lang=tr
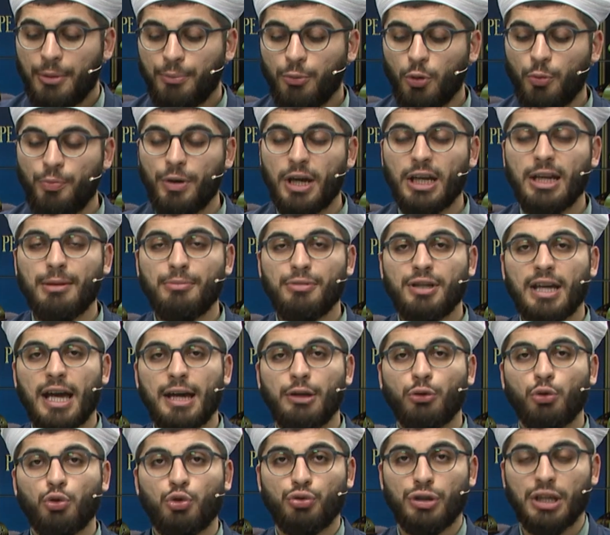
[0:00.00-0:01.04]
bu benim
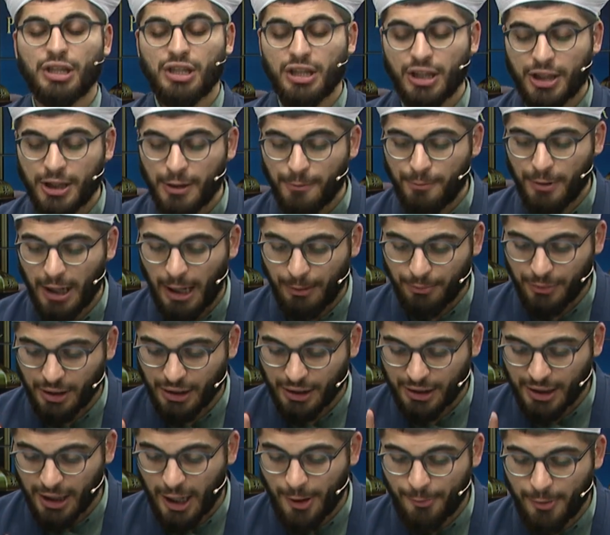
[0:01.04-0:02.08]
yeryüzündeki
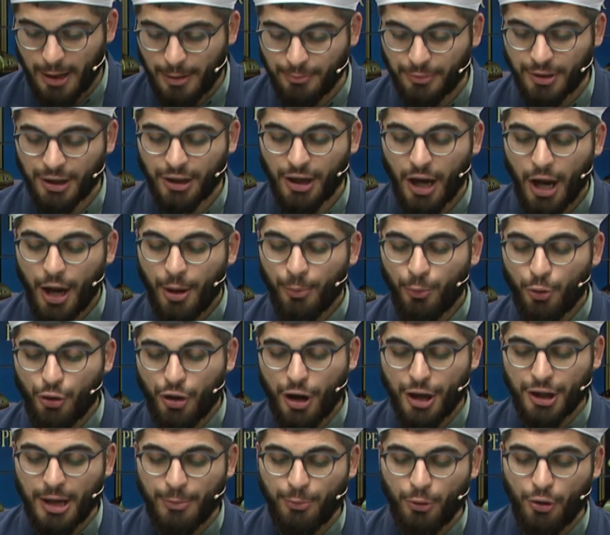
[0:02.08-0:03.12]
kıblemdir, Kabe'mdir.
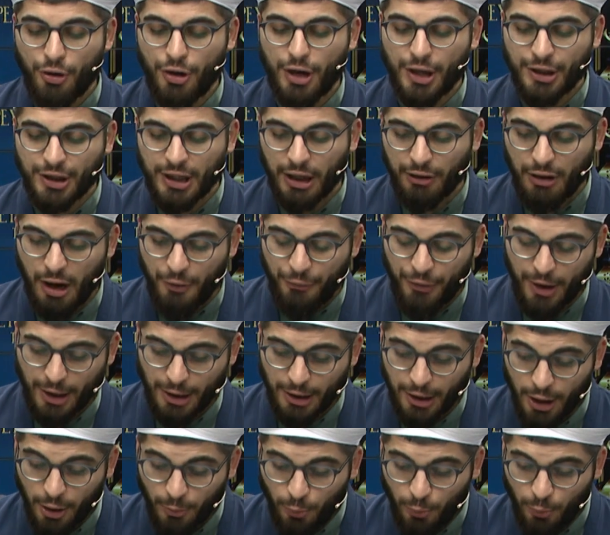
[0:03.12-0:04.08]
Burayı da böyle tavaf et.